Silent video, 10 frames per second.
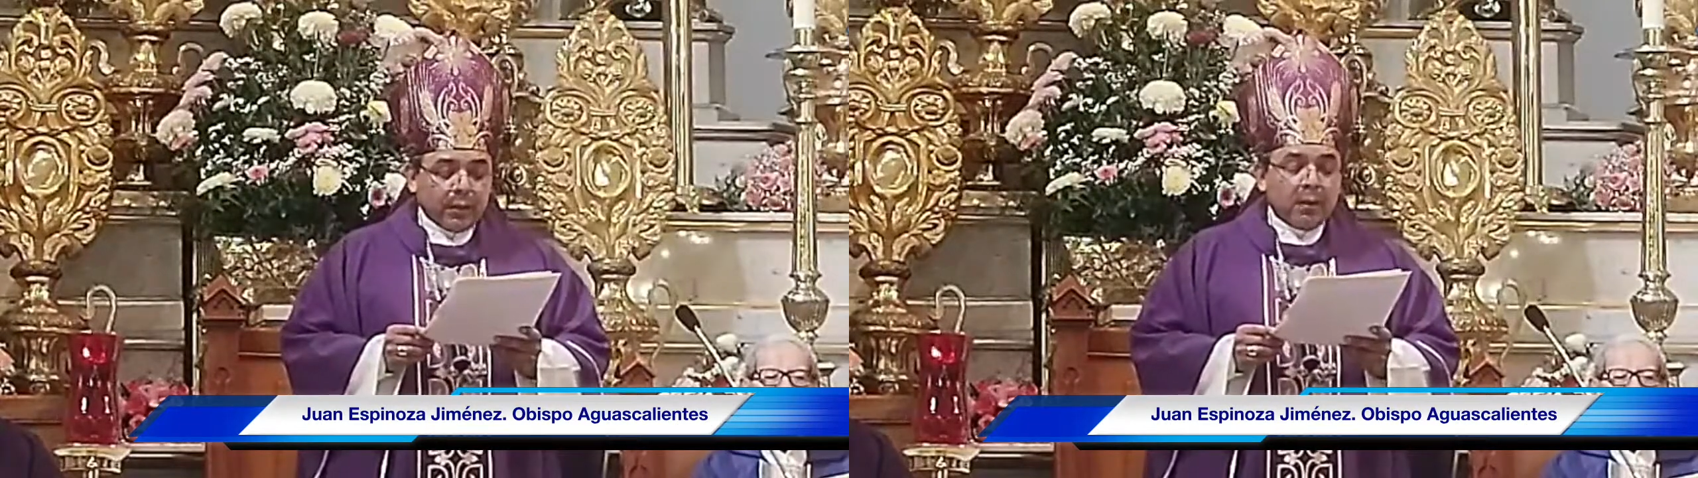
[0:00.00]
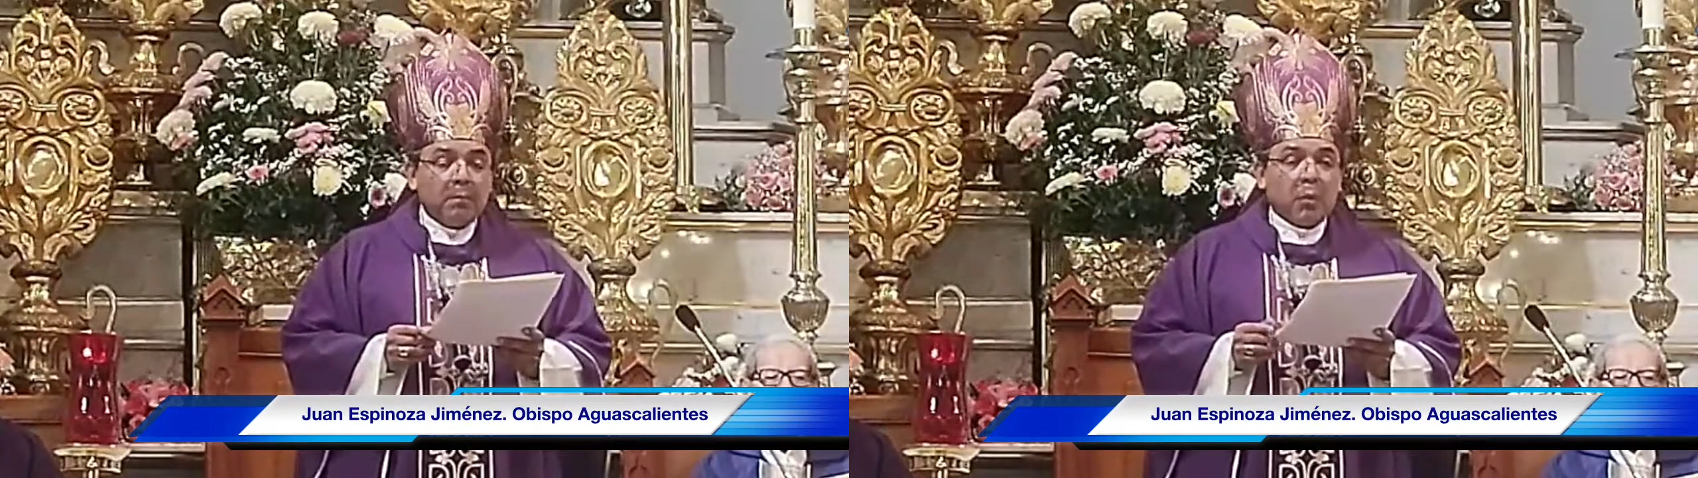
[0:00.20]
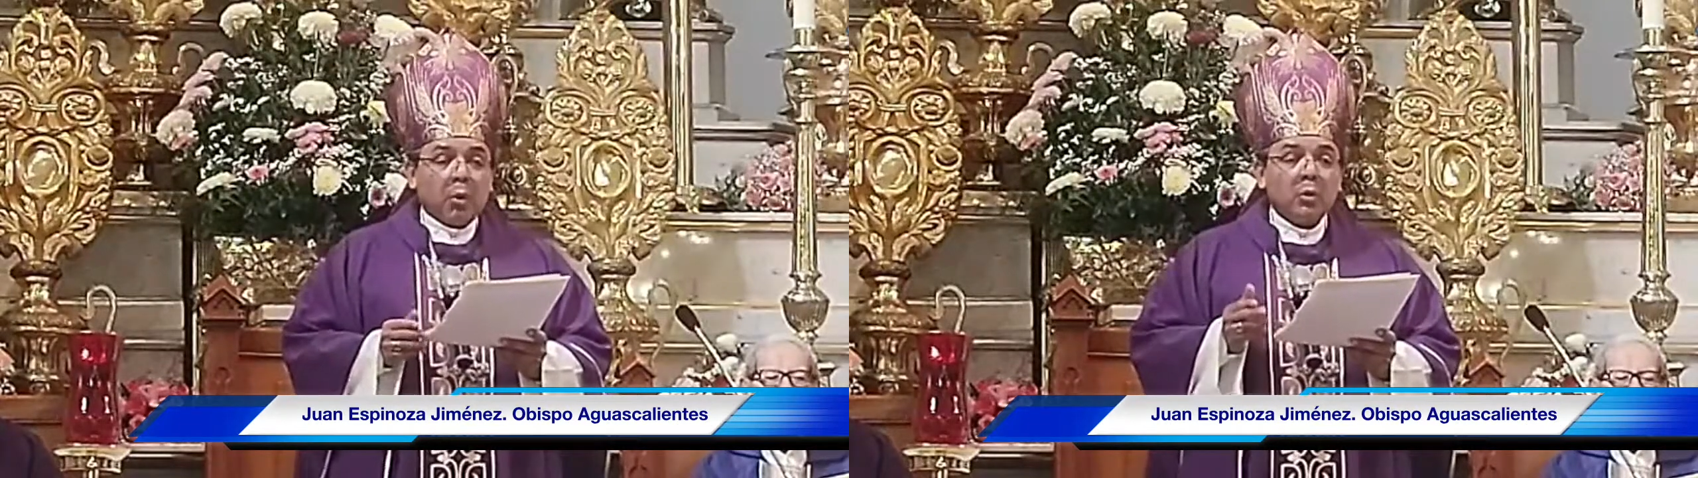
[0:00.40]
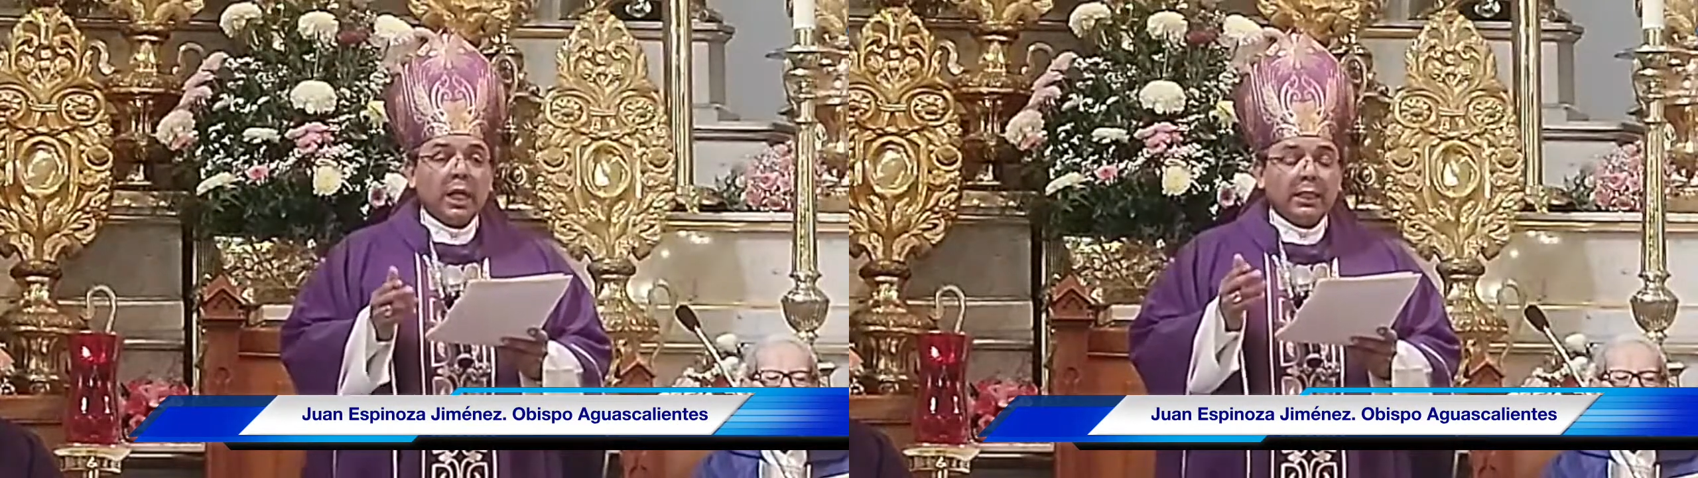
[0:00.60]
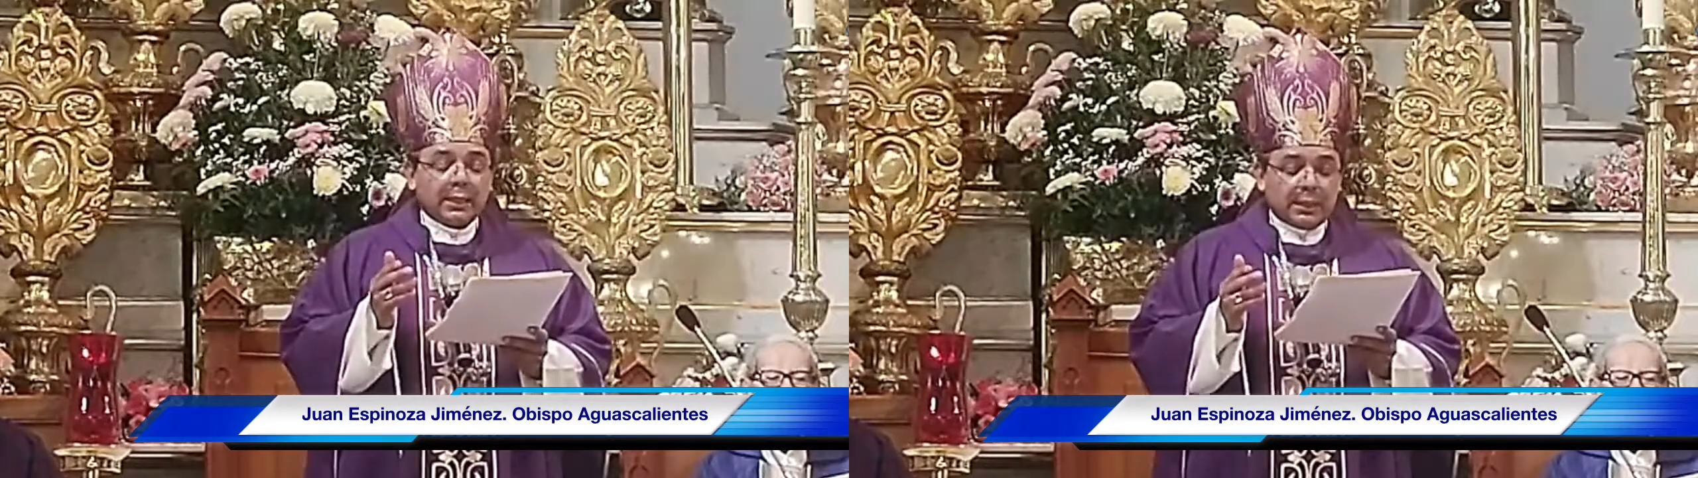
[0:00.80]
por una
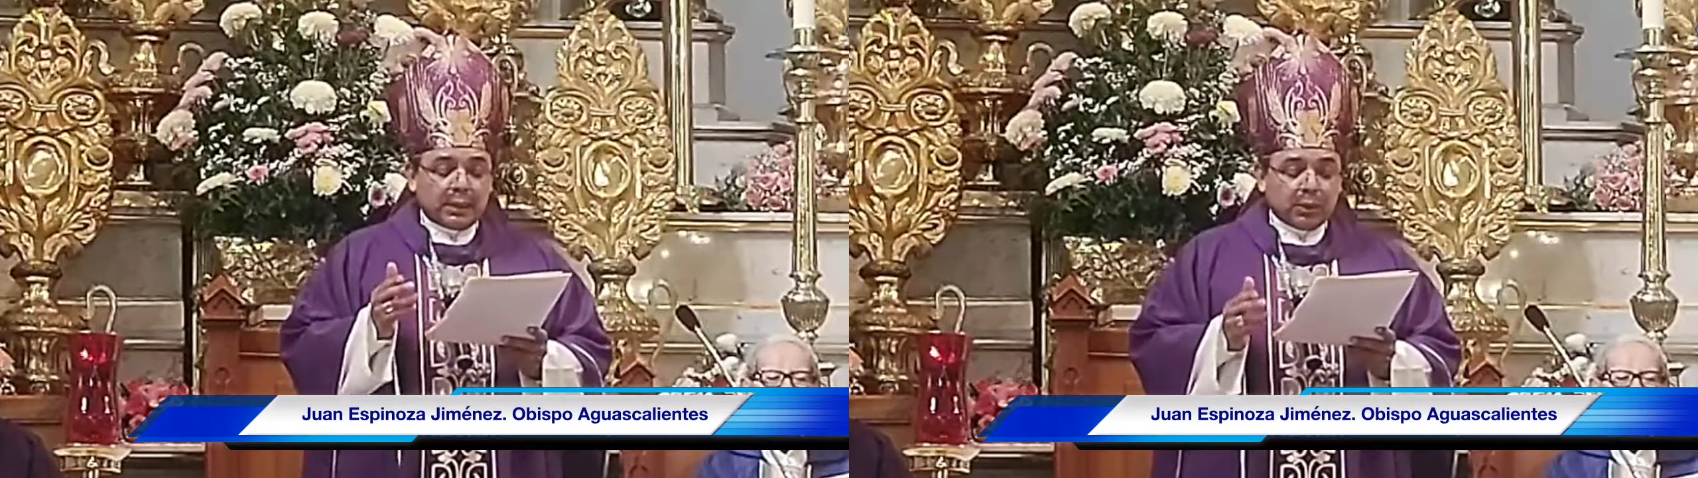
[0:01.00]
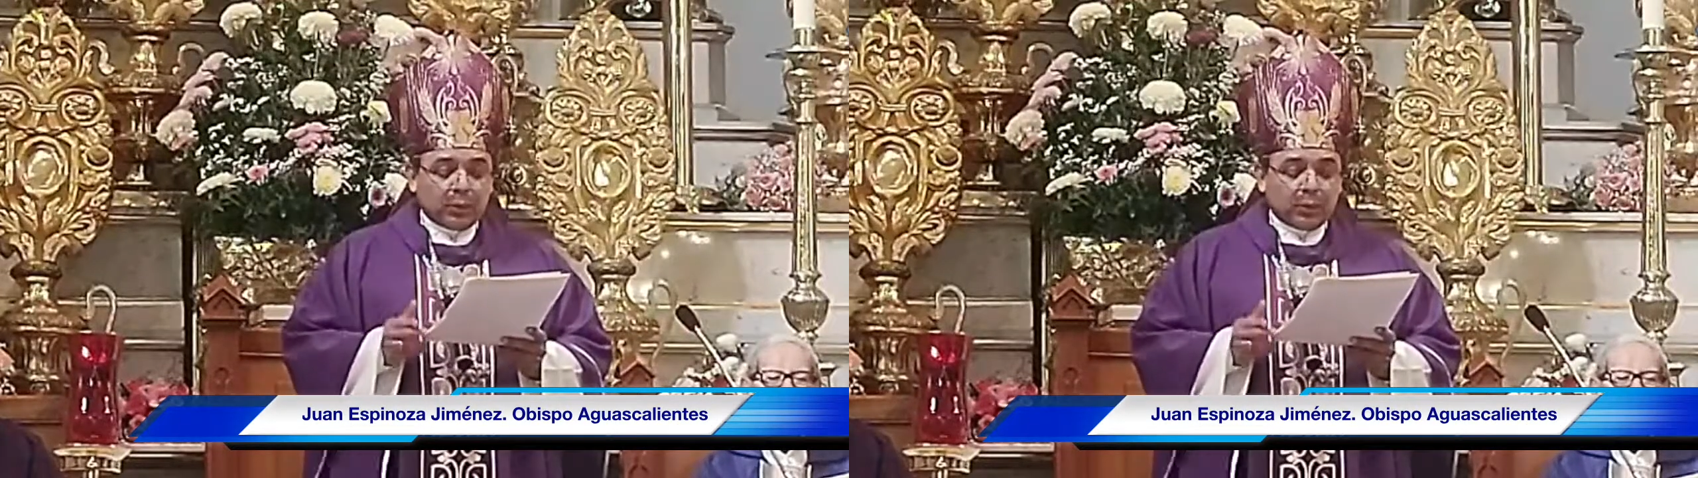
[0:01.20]
decisión